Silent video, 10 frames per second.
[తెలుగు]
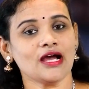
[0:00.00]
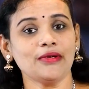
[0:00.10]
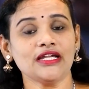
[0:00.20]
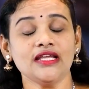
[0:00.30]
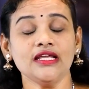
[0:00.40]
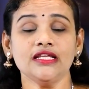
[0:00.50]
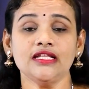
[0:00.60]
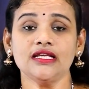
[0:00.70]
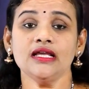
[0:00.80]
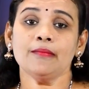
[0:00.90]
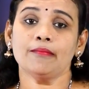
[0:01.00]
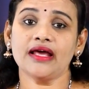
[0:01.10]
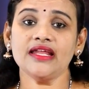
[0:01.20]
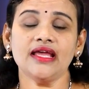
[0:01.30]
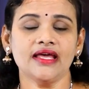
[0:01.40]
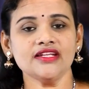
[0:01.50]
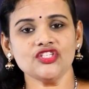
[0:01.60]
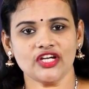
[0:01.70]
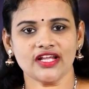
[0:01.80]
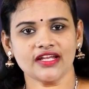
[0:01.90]
కాబట్టి ఇది మనీ ఎర్న్
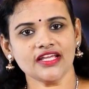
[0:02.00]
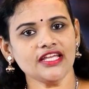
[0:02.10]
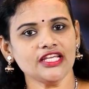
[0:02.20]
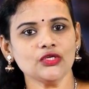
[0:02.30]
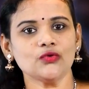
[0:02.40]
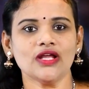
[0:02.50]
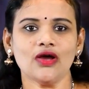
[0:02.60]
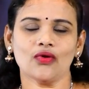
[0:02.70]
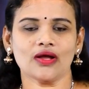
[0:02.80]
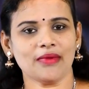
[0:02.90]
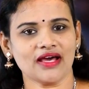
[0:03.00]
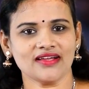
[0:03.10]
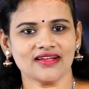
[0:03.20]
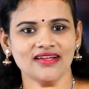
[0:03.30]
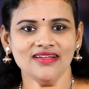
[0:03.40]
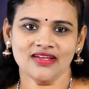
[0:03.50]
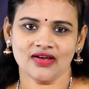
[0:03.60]
చేయడానికి ఇది కూడా ఒక మార్గంగా